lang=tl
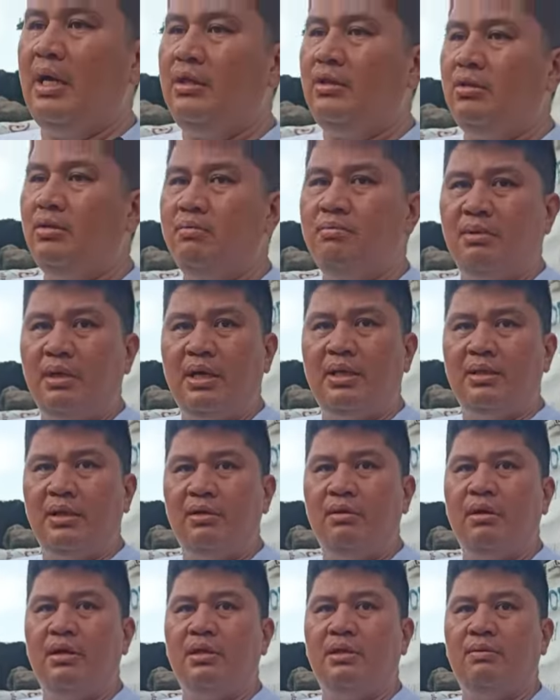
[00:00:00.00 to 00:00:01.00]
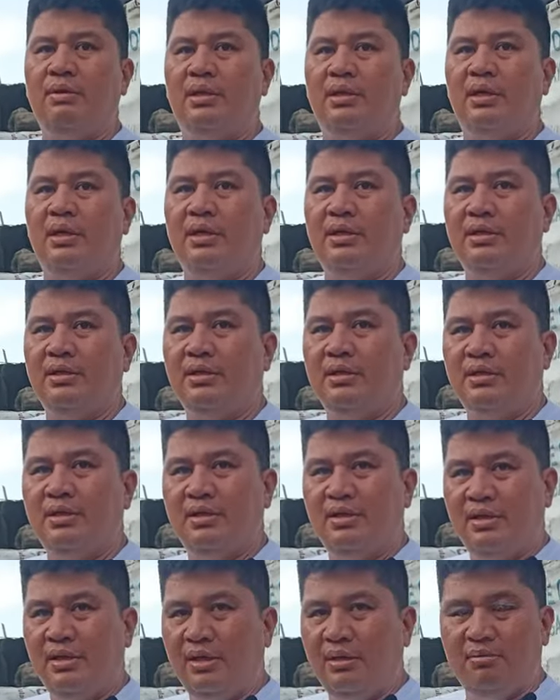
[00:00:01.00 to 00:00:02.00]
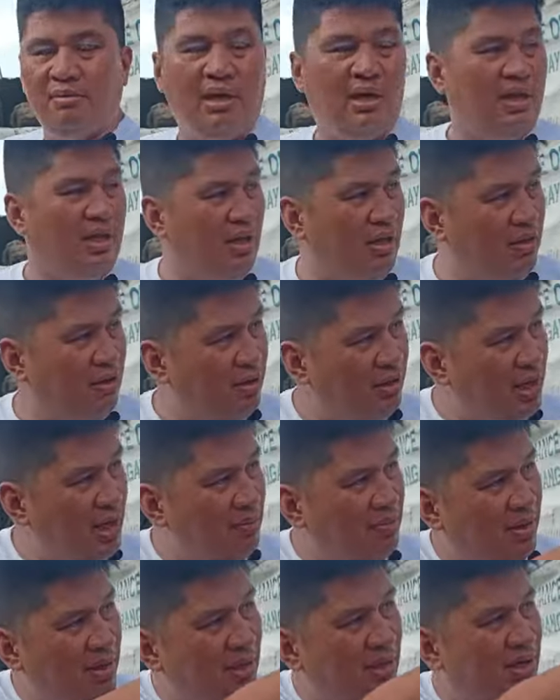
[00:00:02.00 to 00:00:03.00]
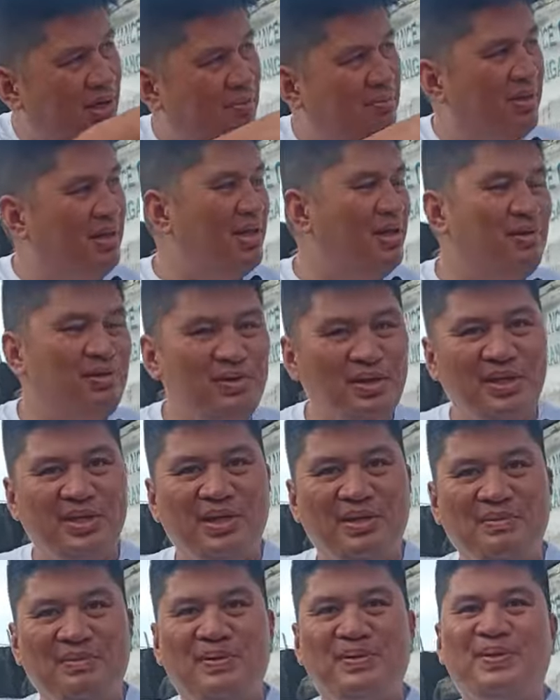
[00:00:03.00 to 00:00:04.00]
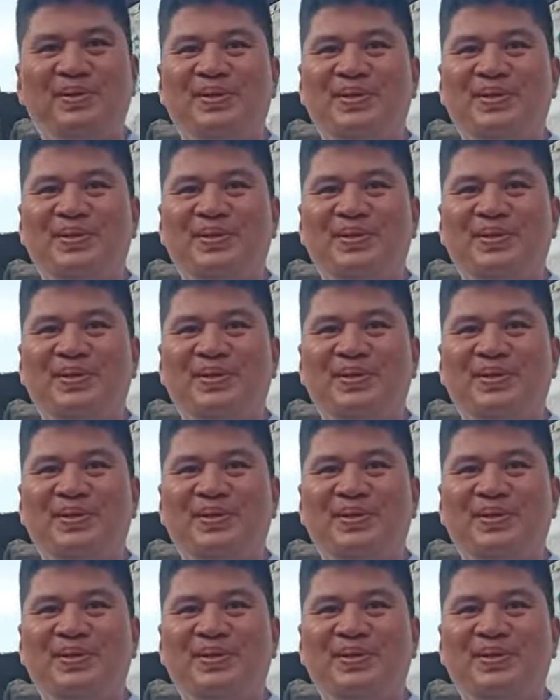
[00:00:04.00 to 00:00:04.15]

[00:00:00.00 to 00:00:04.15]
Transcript: cut-off, maganda yung katawan niya. Bali, ayun nga pa, eh, napadalunan niya.